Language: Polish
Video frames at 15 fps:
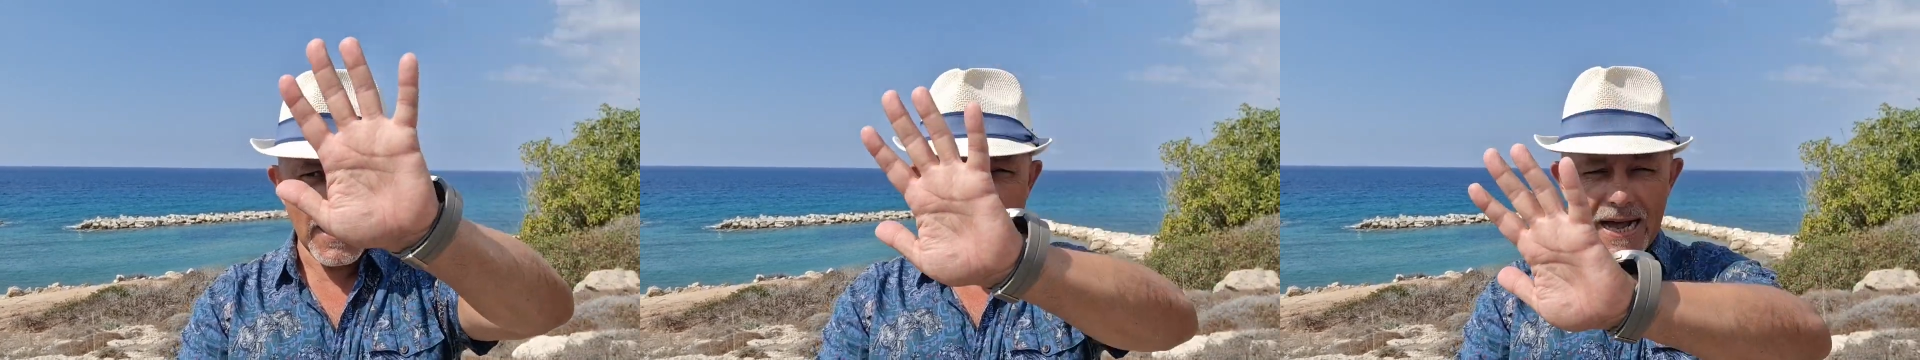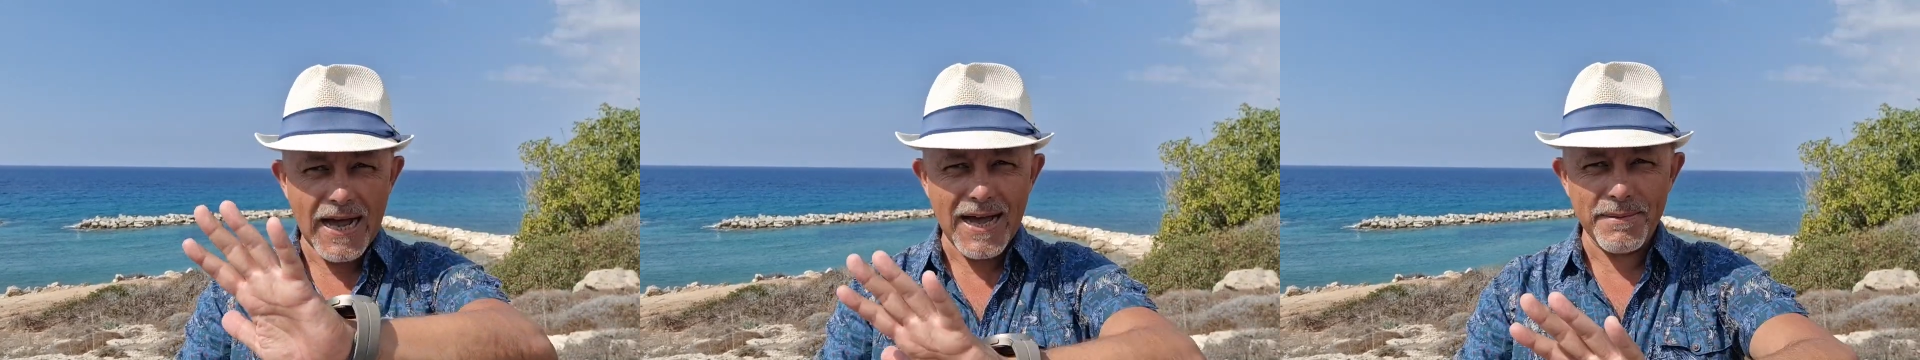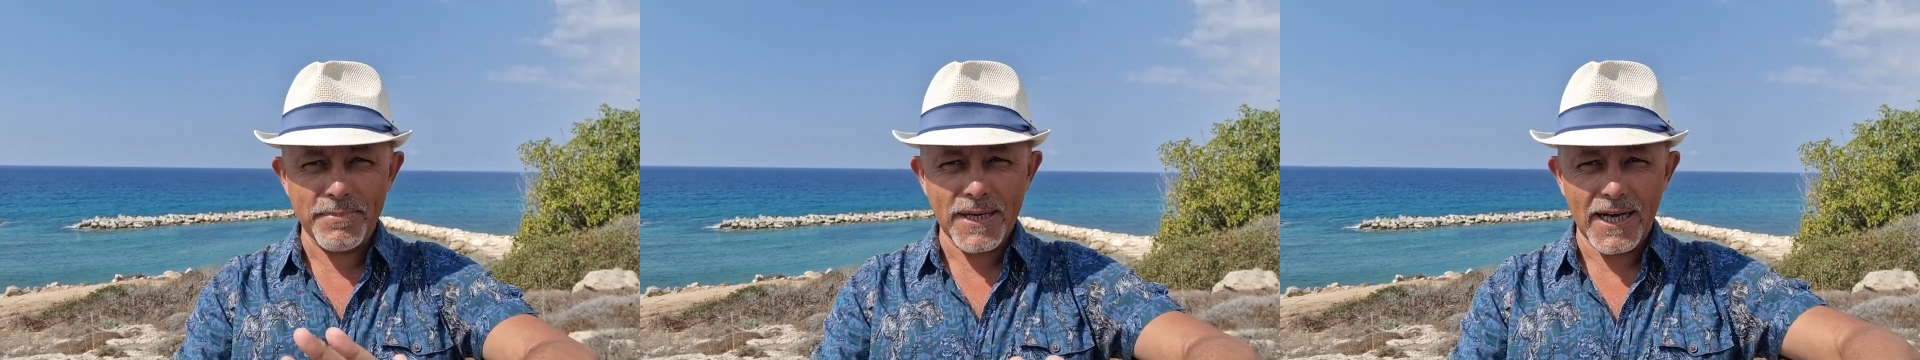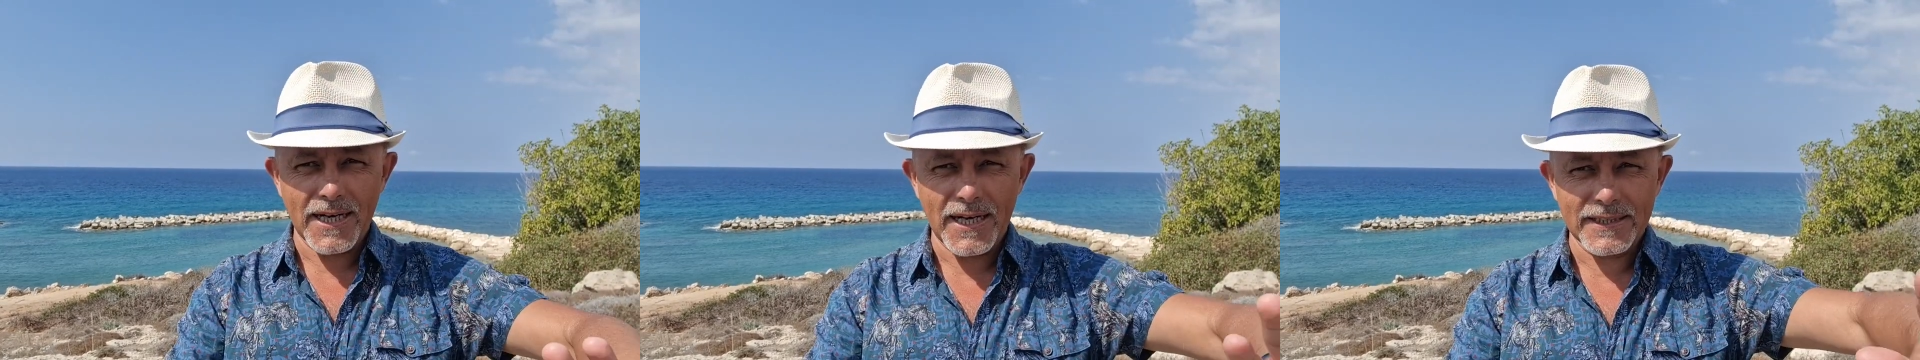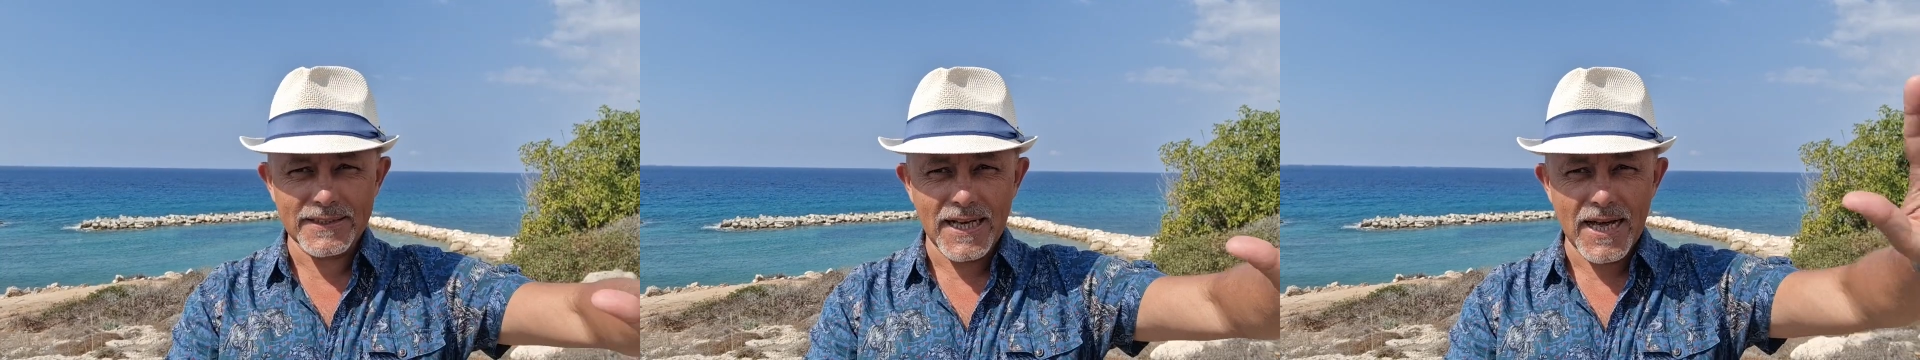
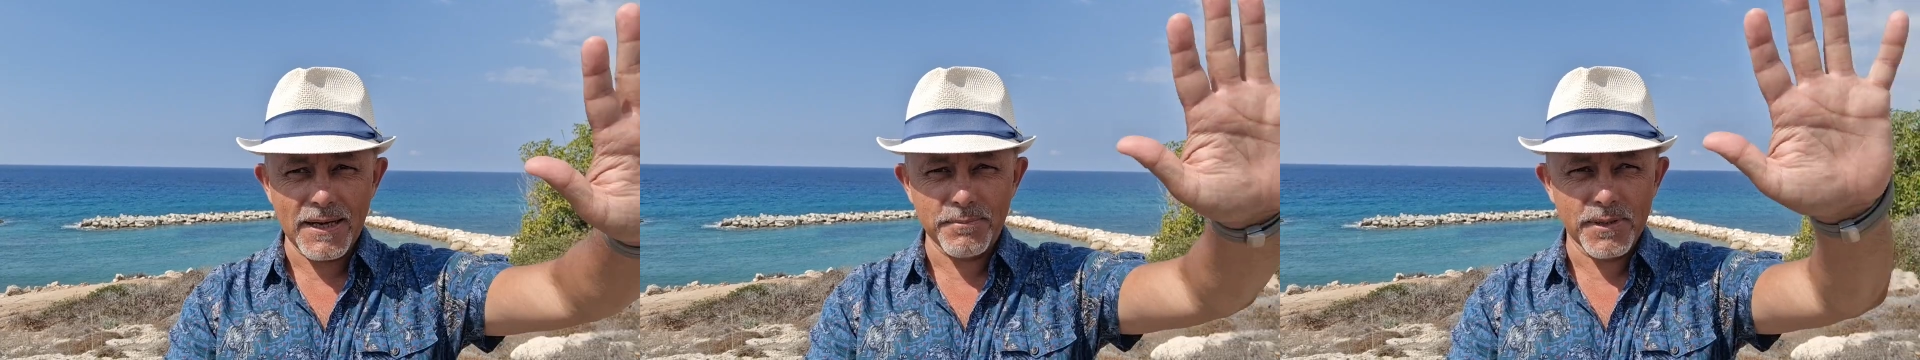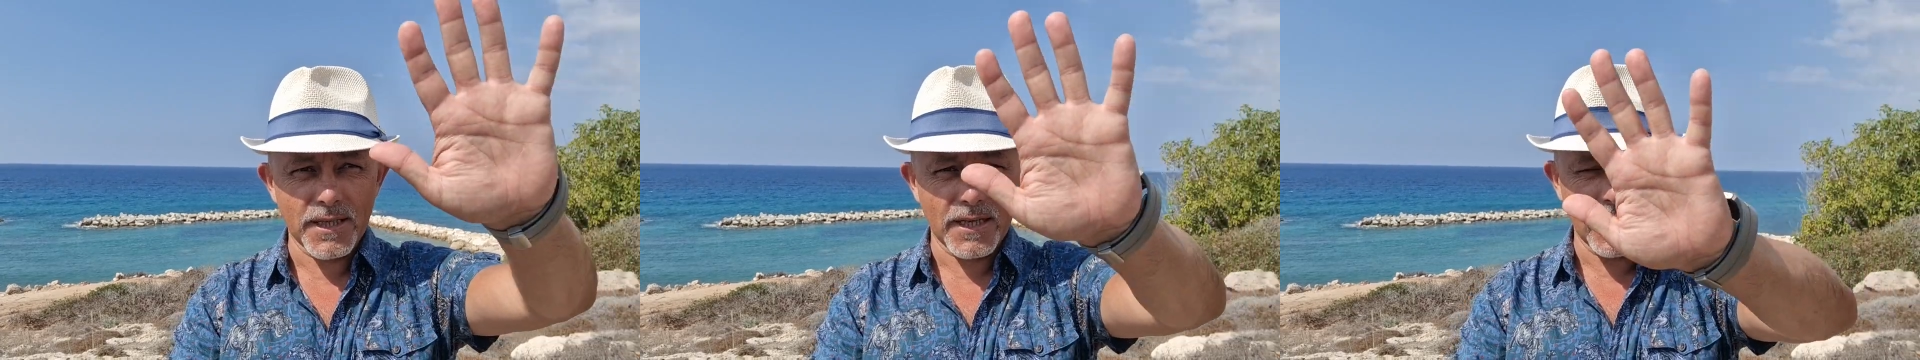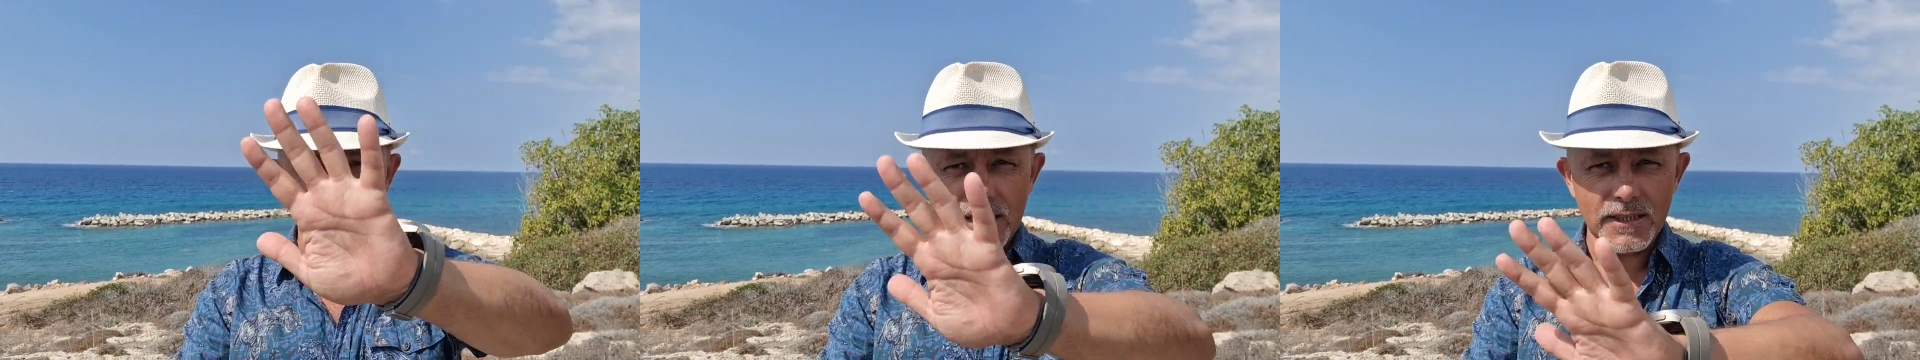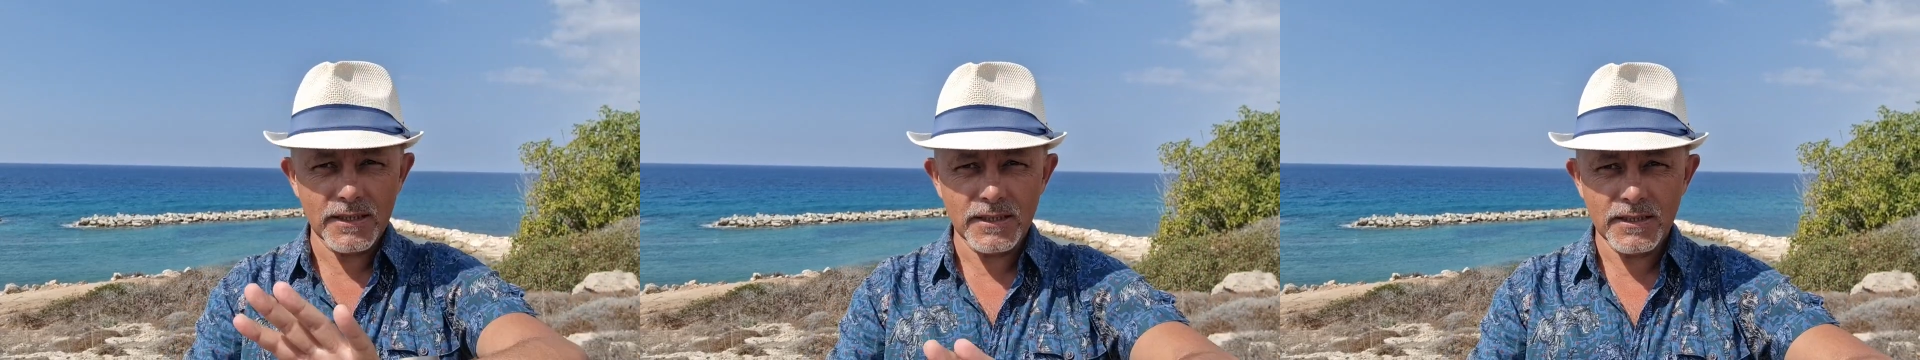abracadabra.